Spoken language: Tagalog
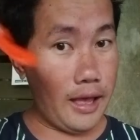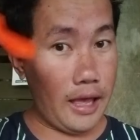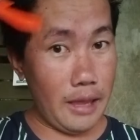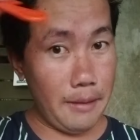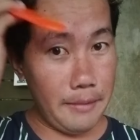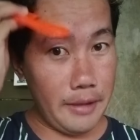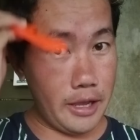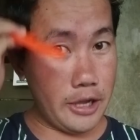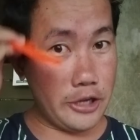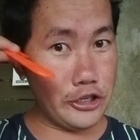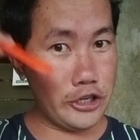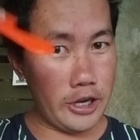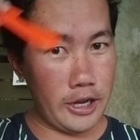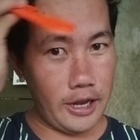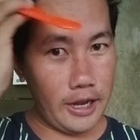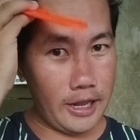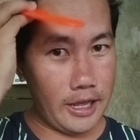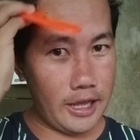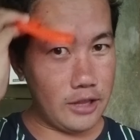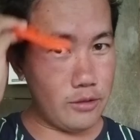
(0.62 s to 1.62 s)
Ay mga kasyara
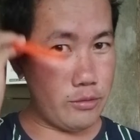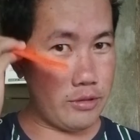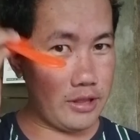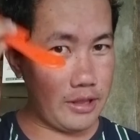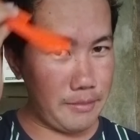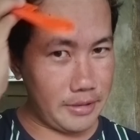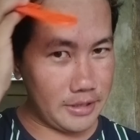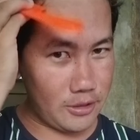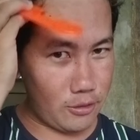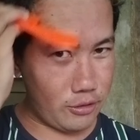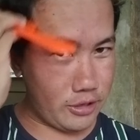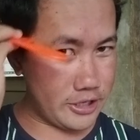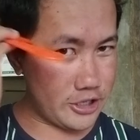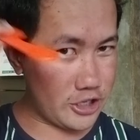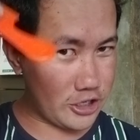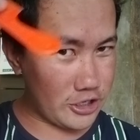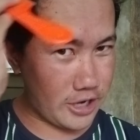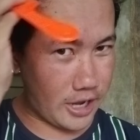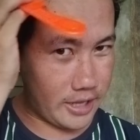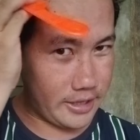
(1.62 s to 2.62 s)
lahat, welcome back ulit
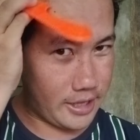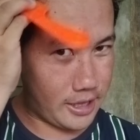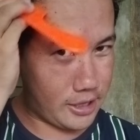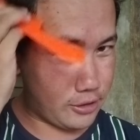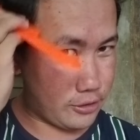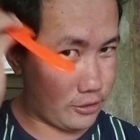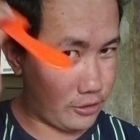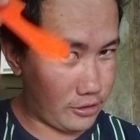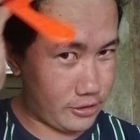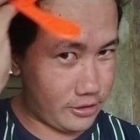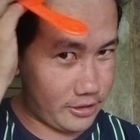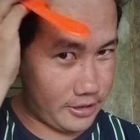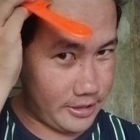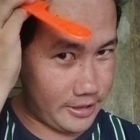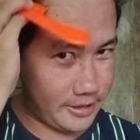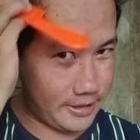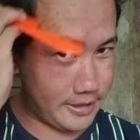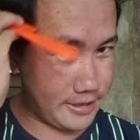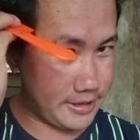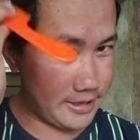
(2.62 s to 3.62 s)
sa channel ko.
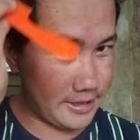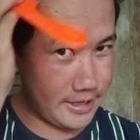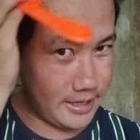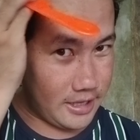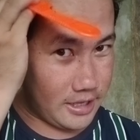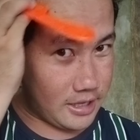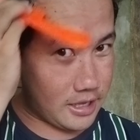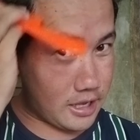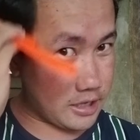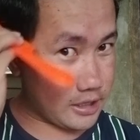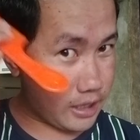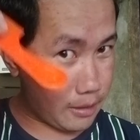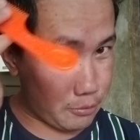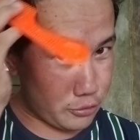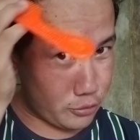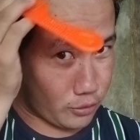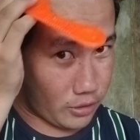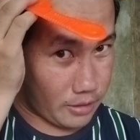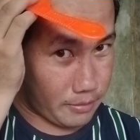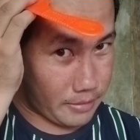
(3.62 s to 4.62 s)

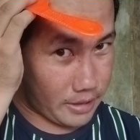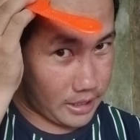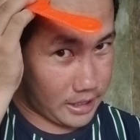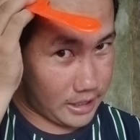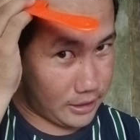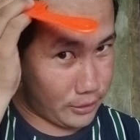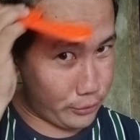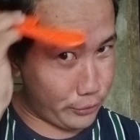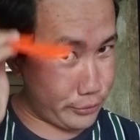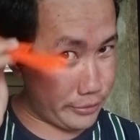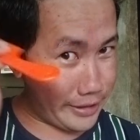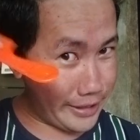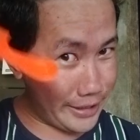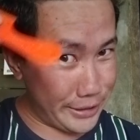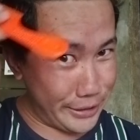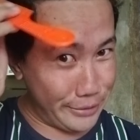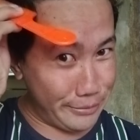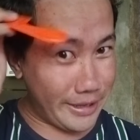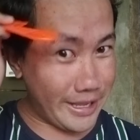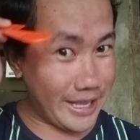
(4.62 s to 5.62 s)
Katapos ko lang maligo.
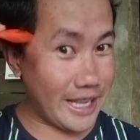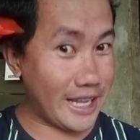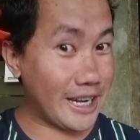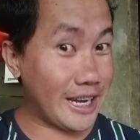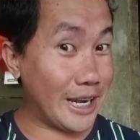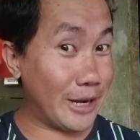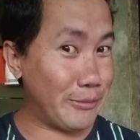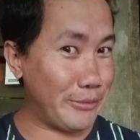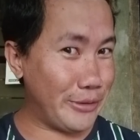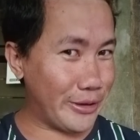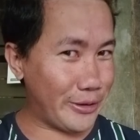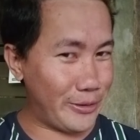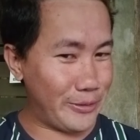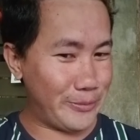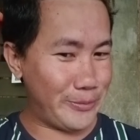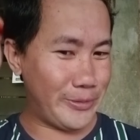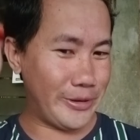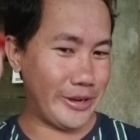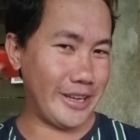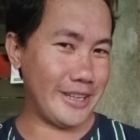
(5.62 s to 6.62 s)
Ngayon may i-review
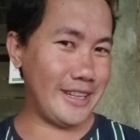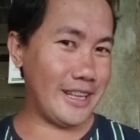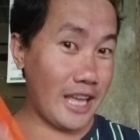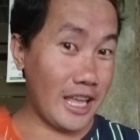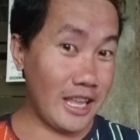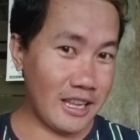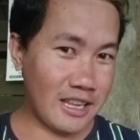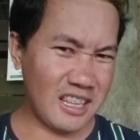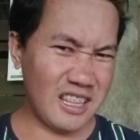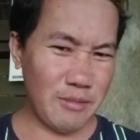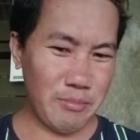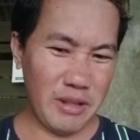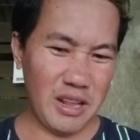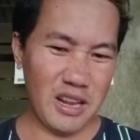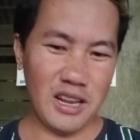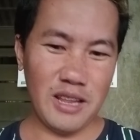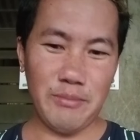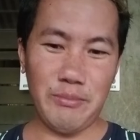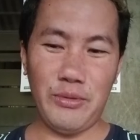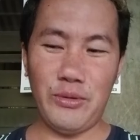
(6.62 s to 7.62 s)
akong product. Eh, hindi pala
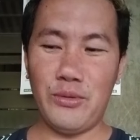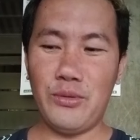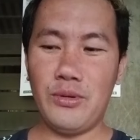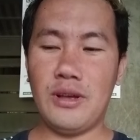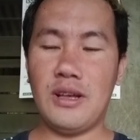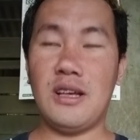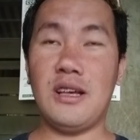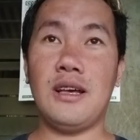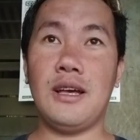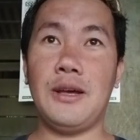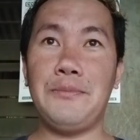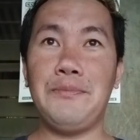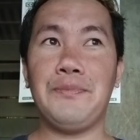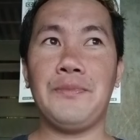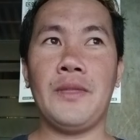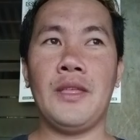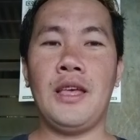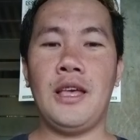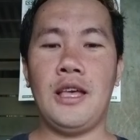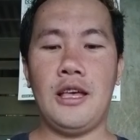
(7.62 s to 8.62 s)
review.
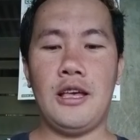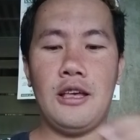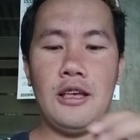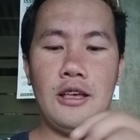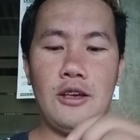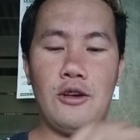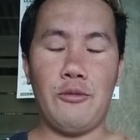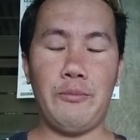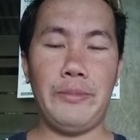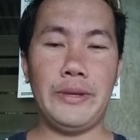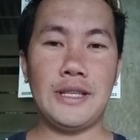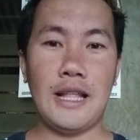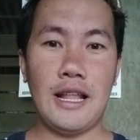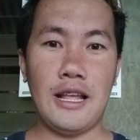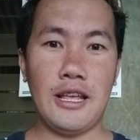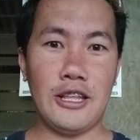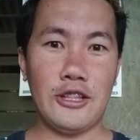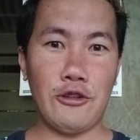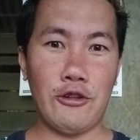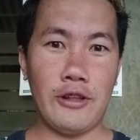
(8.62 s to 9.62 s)
Ah, umpisa
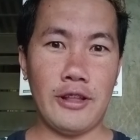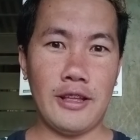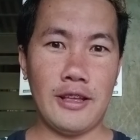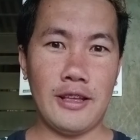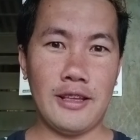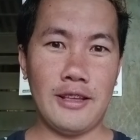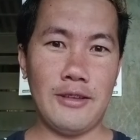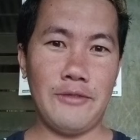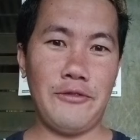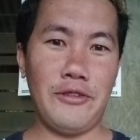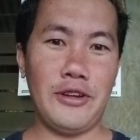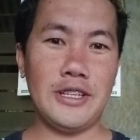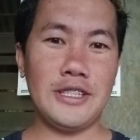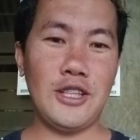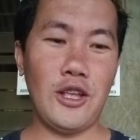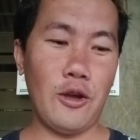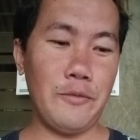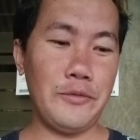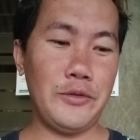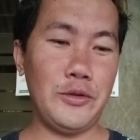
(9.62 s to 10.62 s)
lang ito ng first
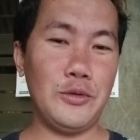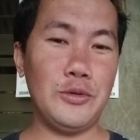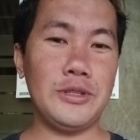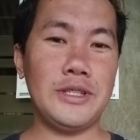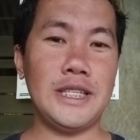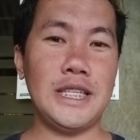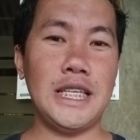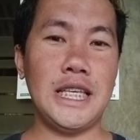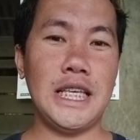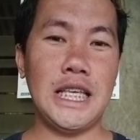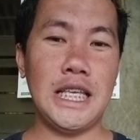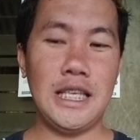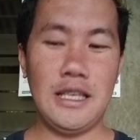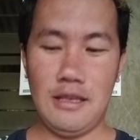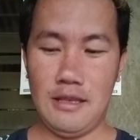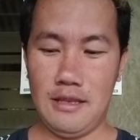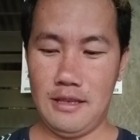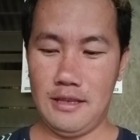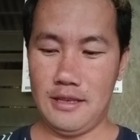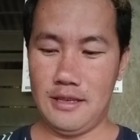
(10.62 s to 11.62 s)
day of using
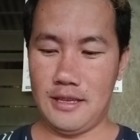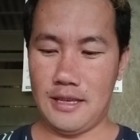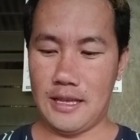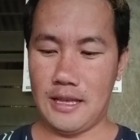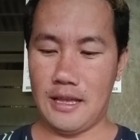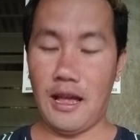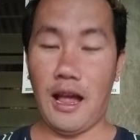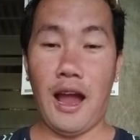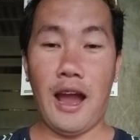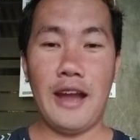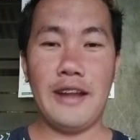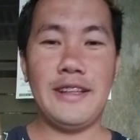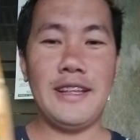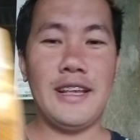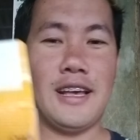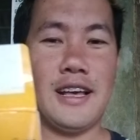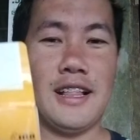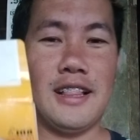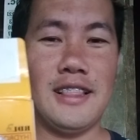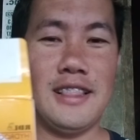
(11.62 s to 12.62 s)

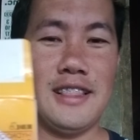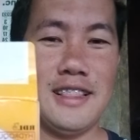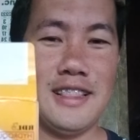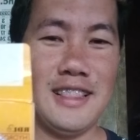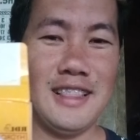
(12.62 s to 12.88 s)
HDL.